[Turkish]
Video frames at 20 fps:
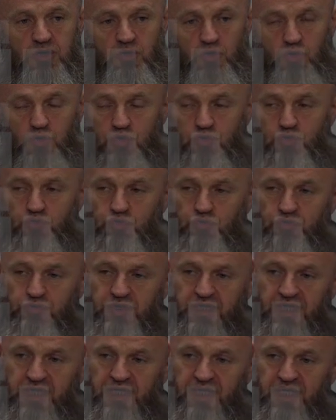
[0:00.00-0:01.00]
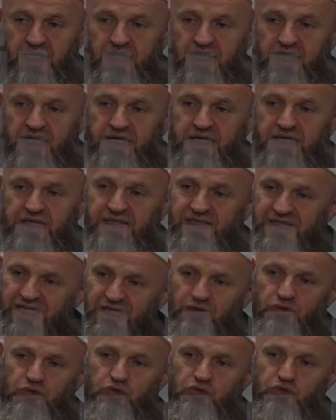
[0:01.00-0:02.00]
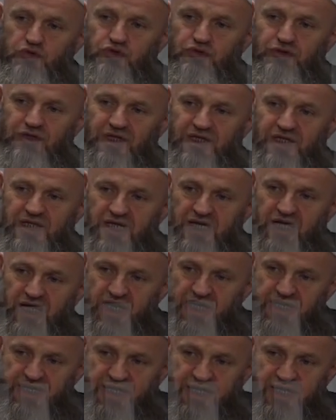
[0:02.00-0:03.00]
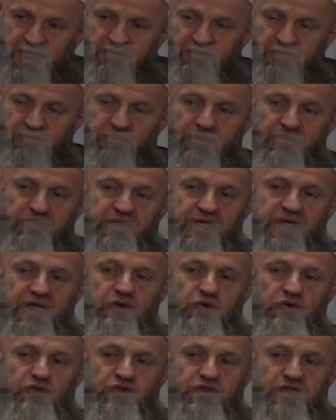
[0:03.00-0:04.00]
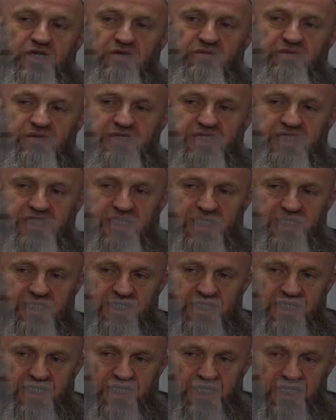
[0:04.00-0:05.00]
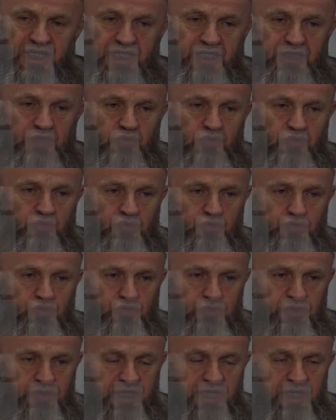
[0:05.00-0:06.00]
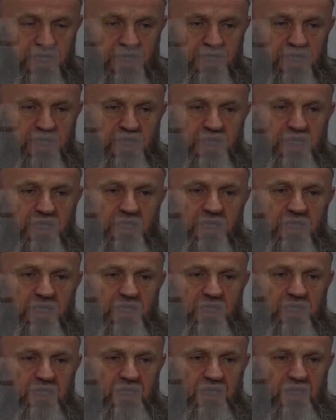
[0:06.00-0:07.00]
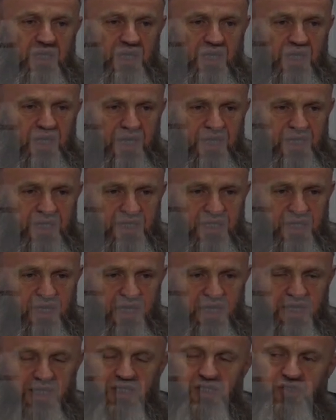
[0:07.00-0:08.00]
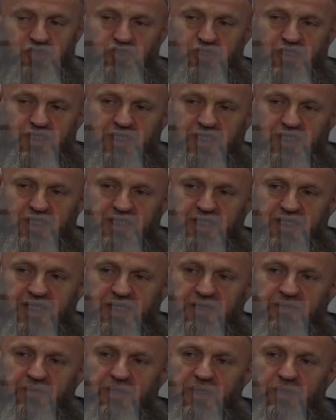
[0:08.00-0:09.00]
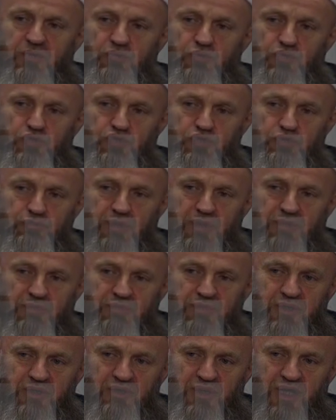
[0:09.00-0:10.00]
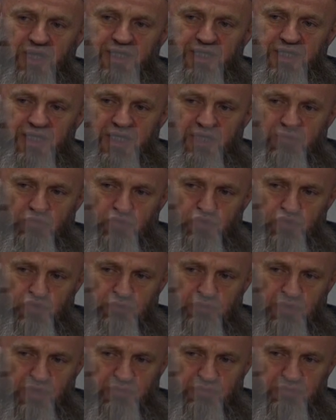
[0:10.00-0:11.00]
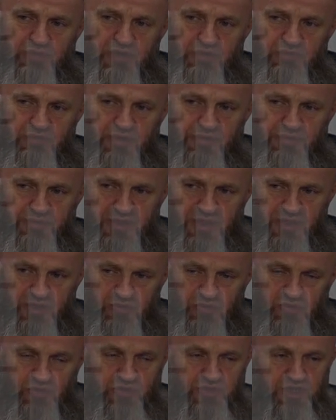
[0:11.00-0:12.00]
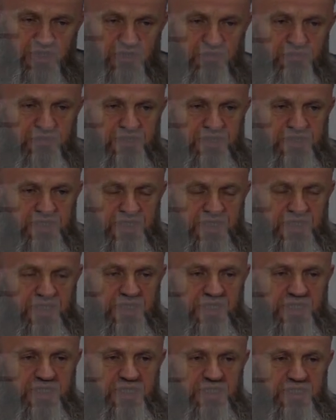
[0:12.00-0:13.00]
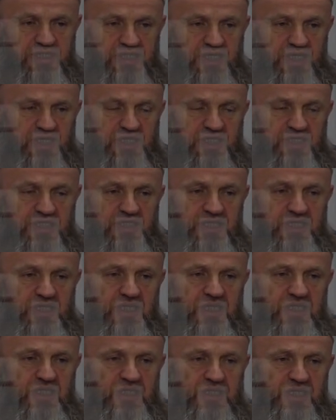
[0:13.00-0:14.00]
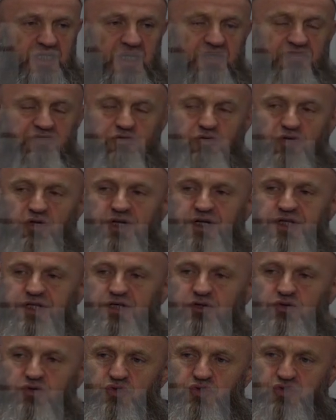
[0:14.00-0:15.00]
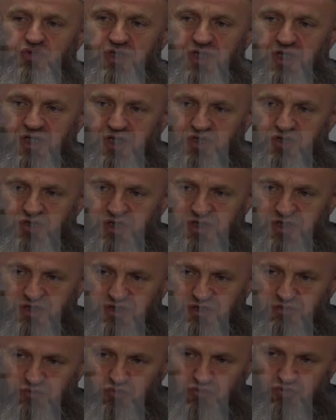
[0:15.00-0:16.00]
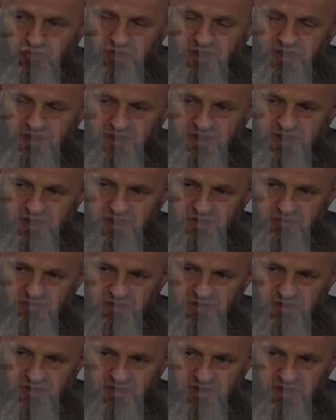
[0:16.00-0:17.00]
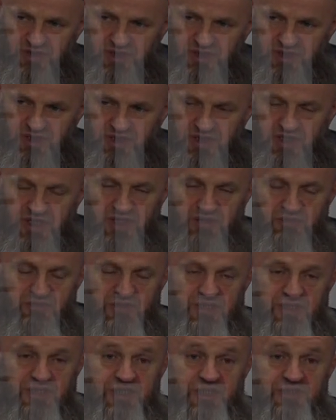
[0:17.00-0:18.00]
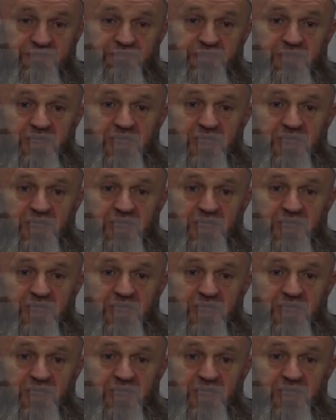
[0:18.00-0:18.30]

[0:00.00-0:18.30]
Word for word: konusunda din konusunda değil anaya ve babaya gösterilmesi gereken ilgi konusunda aynı şekilde Müslüman bir anneye, Müslüman bir babaya gösterilmesi gereken saygı kafir olanı da gösterilecektir. Bu Kur'an-ı Kerim'in emridir.